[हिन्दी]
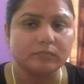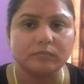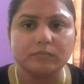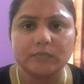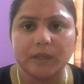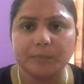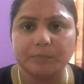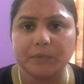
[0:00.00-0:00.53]

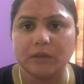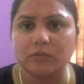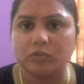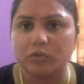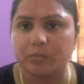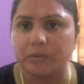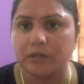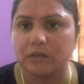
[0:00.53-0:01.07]
नेपकिन
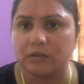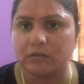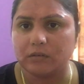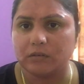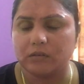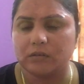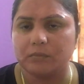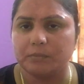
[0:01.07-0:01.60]
जो भी
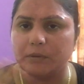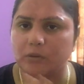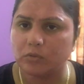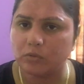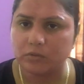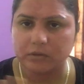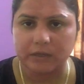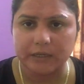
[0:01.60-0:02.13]

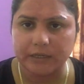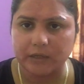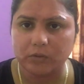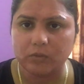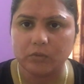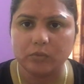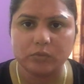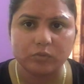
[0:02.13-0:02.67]
बिल्कुल क्लीन
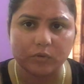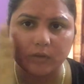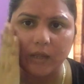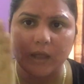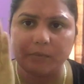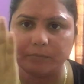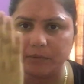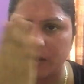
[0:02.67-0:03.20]
हो उसको
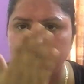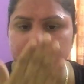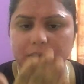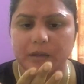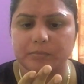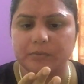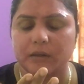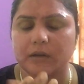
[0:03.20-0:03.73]
टैप टैप
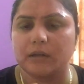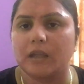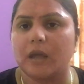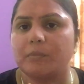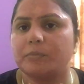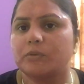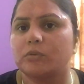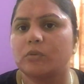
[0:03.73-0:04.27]
टैप करके
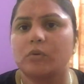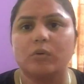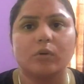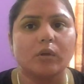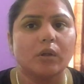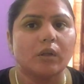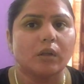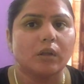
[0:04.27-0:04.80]
आप उसको
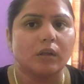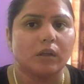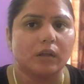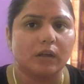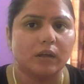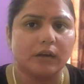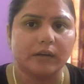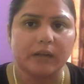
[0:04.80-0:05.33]

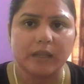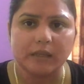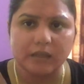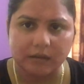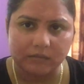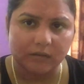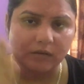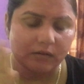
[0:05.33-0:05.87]
हटाएंगे
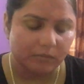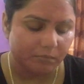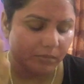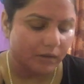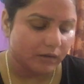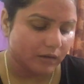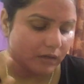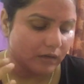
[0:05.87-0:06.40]
ऐसे रब
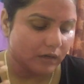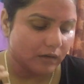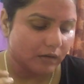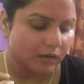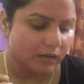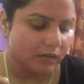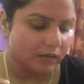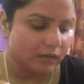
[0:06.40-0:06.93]
करके नहीं
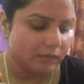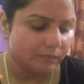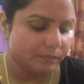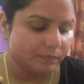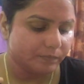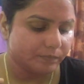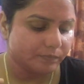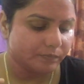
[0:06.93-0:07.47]
हटाएंगे
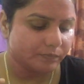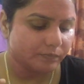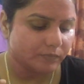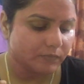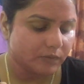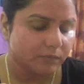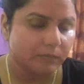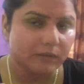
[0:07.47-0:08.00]

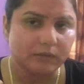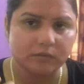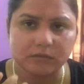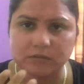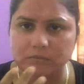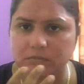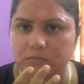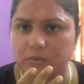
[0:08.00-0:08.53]
मीन्स
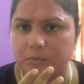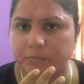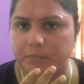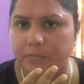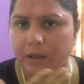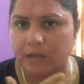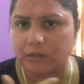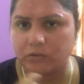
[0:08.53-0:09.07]

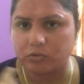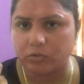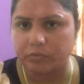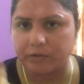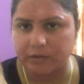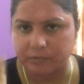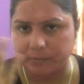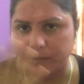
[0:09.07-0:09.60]
पानी जो
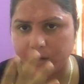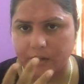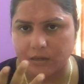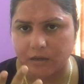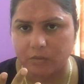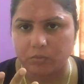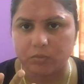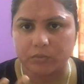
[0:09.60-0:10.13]
फेस पे रह
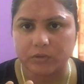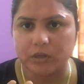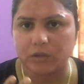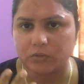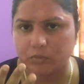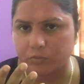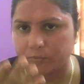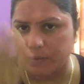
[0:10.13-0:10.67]
गया वो ये
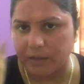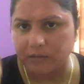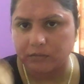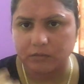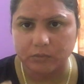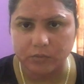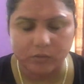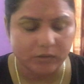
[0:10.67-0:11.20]
तो पानी से
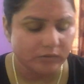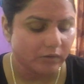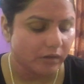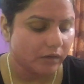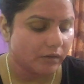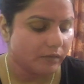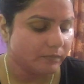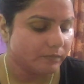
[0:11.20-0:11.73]
धुल ही
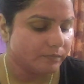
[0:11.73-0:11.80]
जाएगा